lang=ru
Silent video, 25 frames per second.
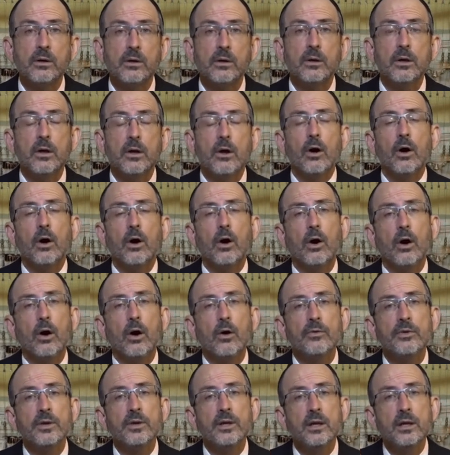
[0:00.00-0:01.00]
Так
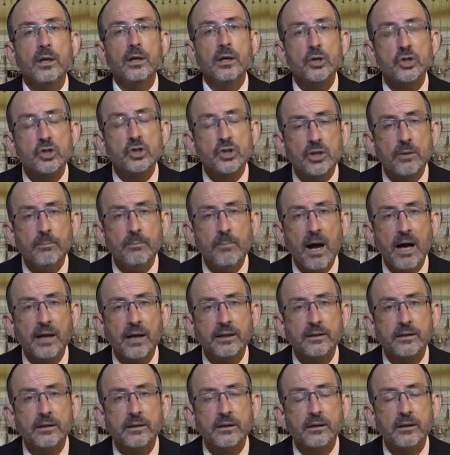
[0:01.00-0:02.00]
происходит и сегодня.
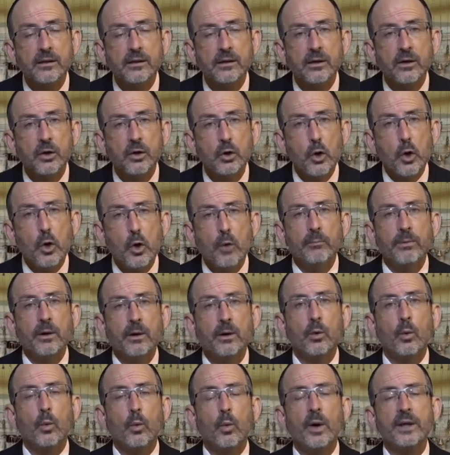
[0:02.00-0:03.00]
Но
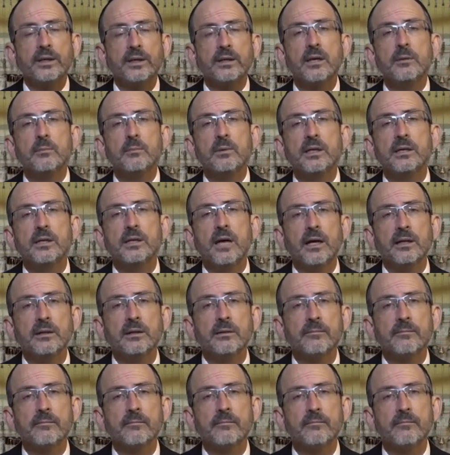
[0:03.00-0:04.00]
что можно сделать?